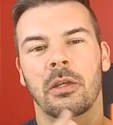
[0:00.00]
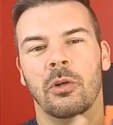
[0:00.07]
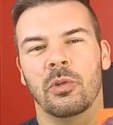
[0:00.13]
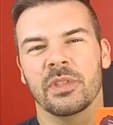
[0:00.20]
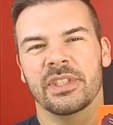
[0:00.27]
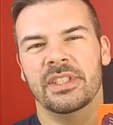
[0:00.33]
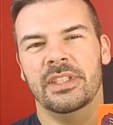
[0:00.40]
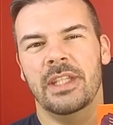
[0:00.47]

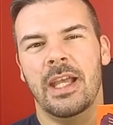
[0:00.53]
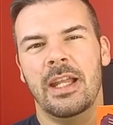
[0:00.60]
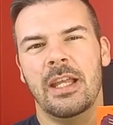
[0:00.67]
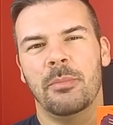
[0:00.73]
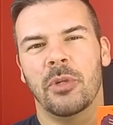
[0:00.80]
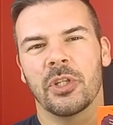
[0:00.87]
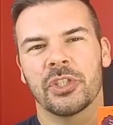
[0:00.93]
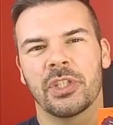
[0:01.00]
On se dit à la
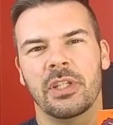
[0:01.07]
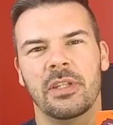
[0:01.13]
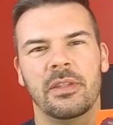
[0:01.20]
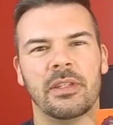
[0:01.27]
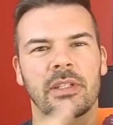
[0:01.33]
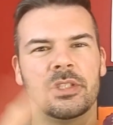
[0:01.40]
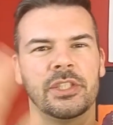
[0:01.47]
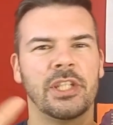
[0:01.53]

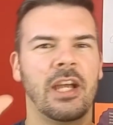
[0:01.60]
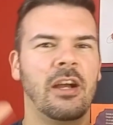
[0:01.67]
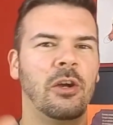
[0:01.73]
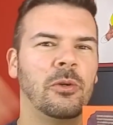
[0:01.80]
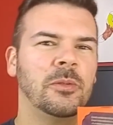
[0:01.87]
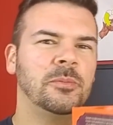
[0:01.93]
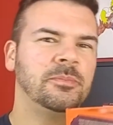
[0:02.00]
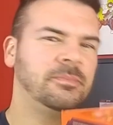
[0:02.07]
prochaine.
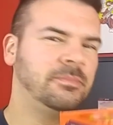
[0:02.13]
Ciao!